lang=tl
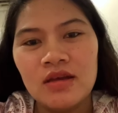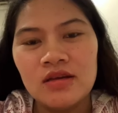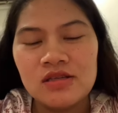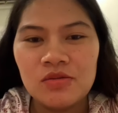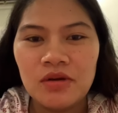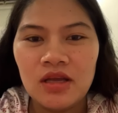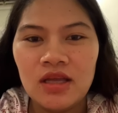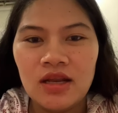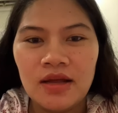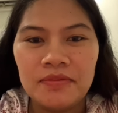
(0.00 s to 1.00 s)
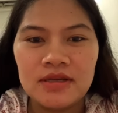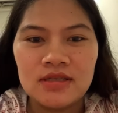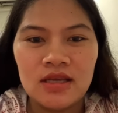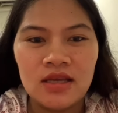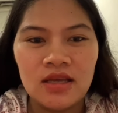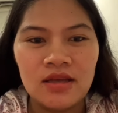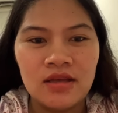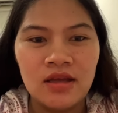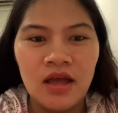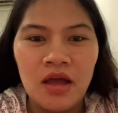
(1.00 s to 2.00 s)
Sobrang hirap kasi
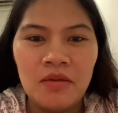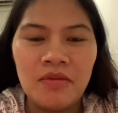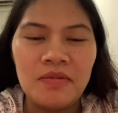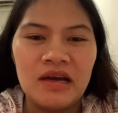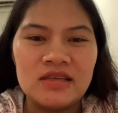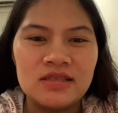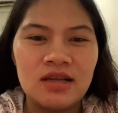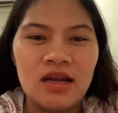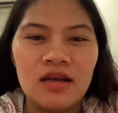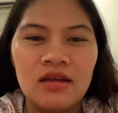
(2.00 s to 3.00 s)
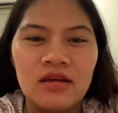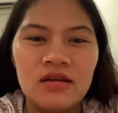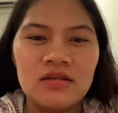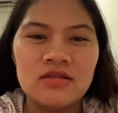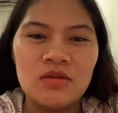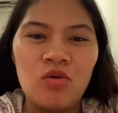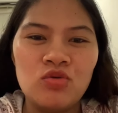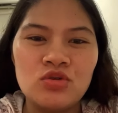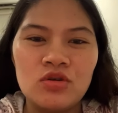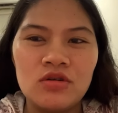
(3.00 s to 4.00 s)
may mga struggles,
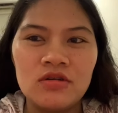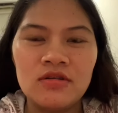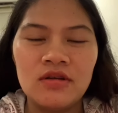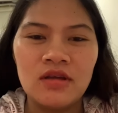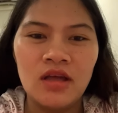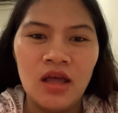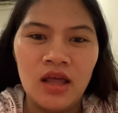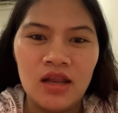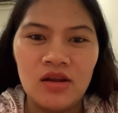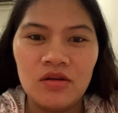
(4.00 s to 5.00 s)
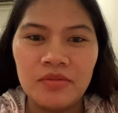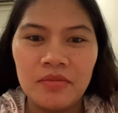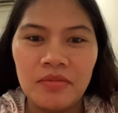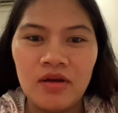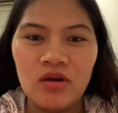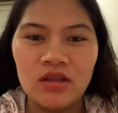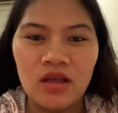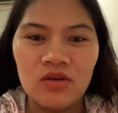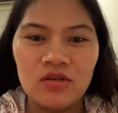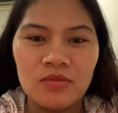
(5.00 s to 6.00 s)
emotion, lalo na pagbaguhan
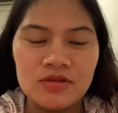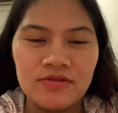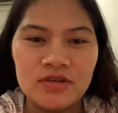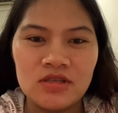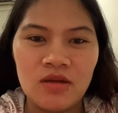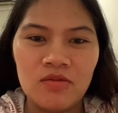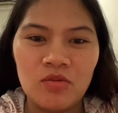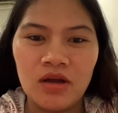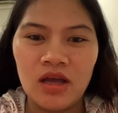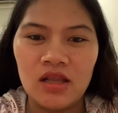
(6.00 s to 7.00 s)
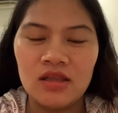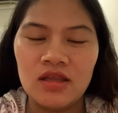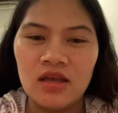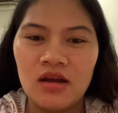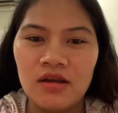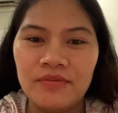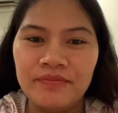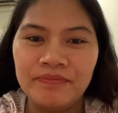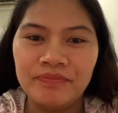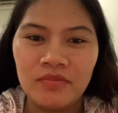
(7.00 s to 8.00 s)
kayo tapos first time nyo magka-LDR.
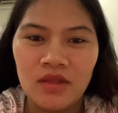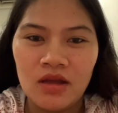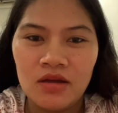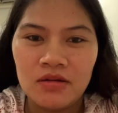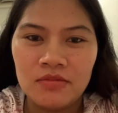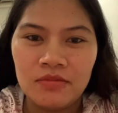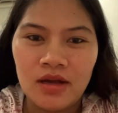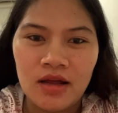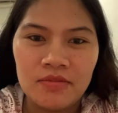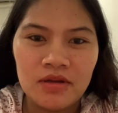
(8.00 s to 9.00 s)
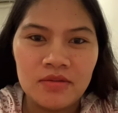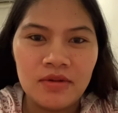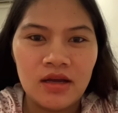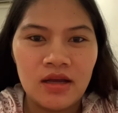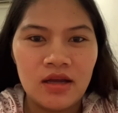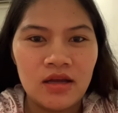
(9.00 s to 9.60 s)
Maraming mga